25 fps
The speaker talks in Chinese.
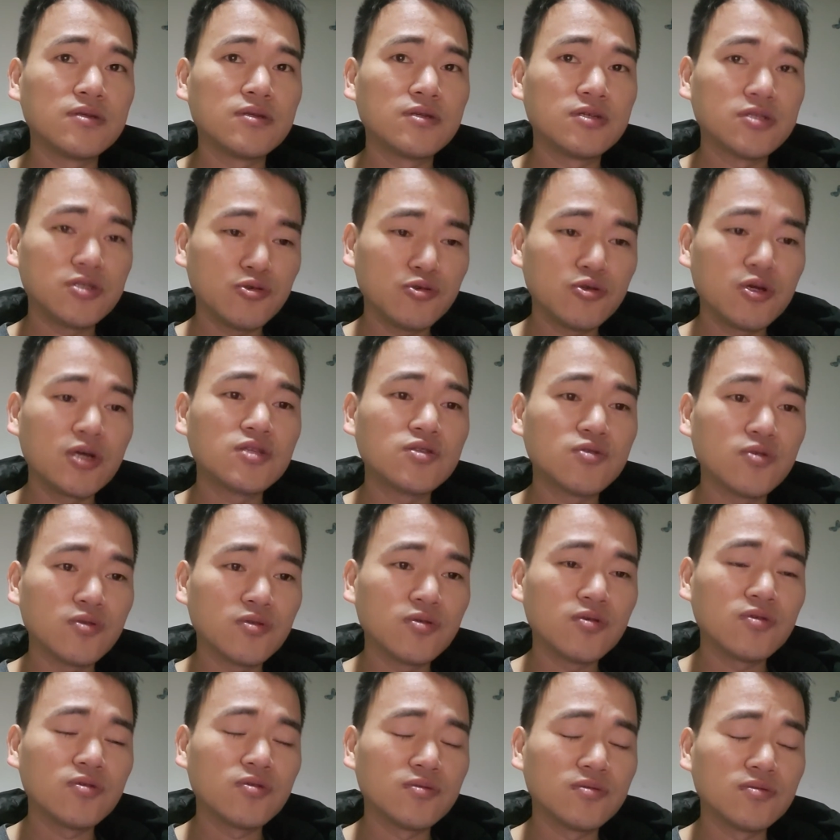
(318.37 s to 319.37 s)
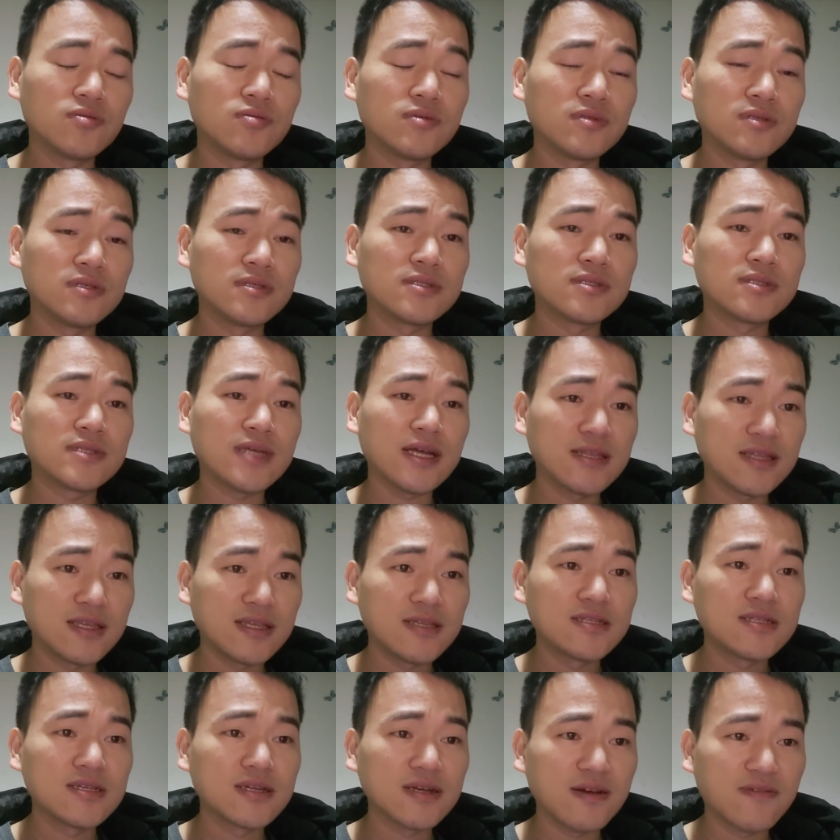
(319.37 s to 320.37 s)
授权总统暂
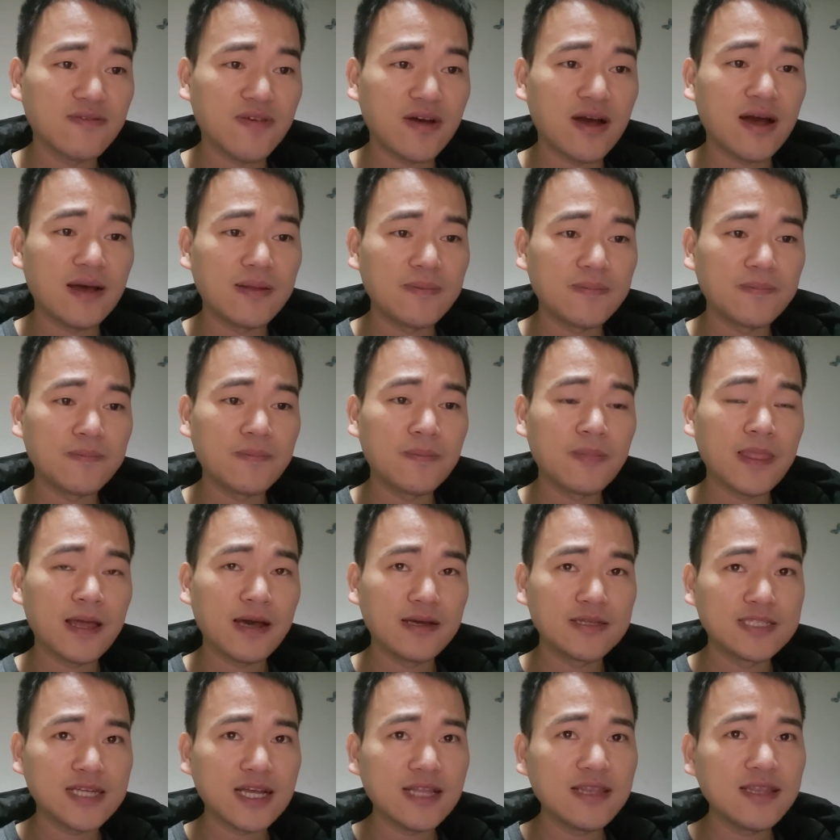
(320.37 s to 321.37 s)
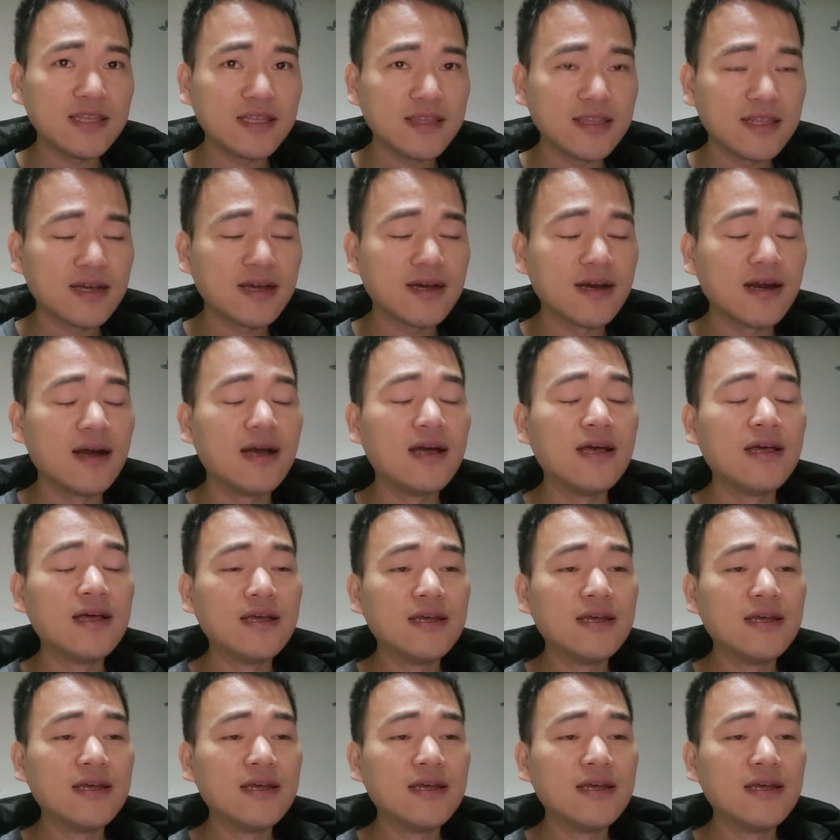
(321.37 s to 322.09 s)
停这个法案啊，暂停那个。